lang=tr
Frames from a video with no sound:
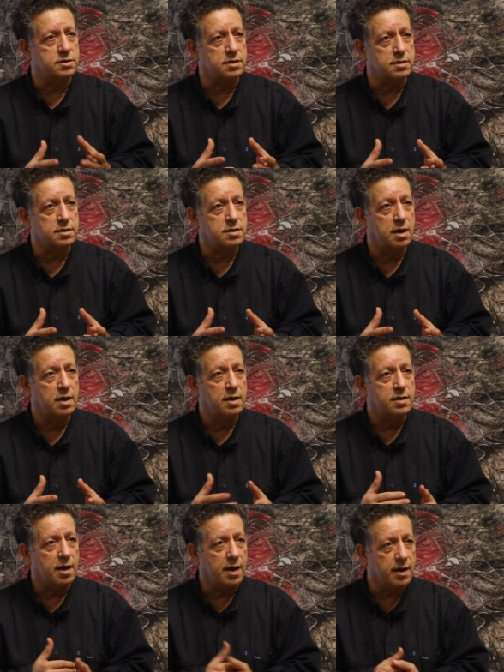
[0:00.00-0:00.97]
edilir.
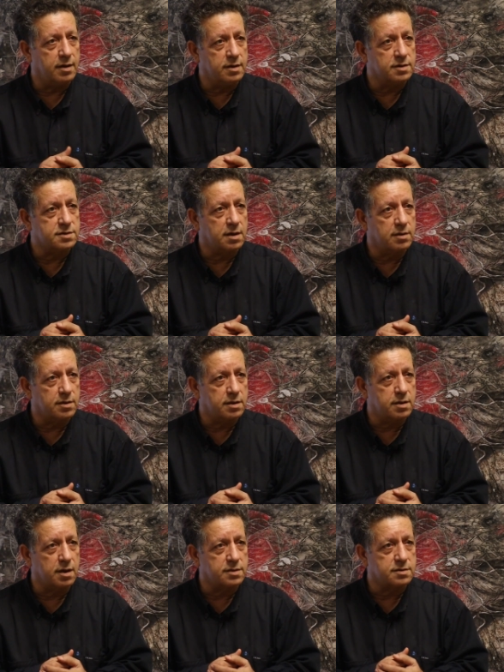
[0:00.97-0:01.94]
Yani
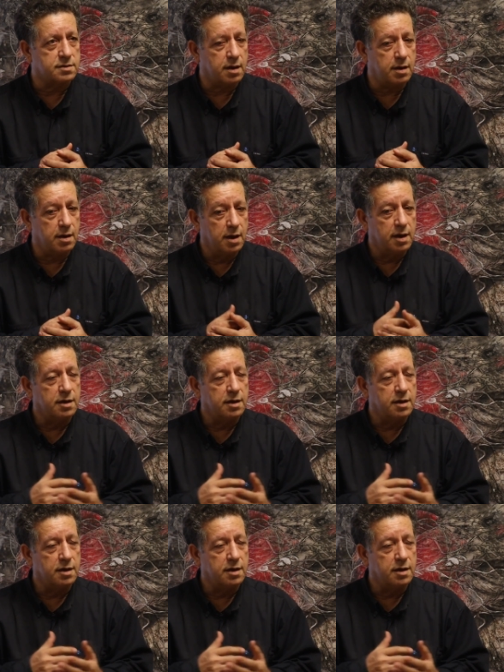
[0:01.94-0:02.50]
insanların aslında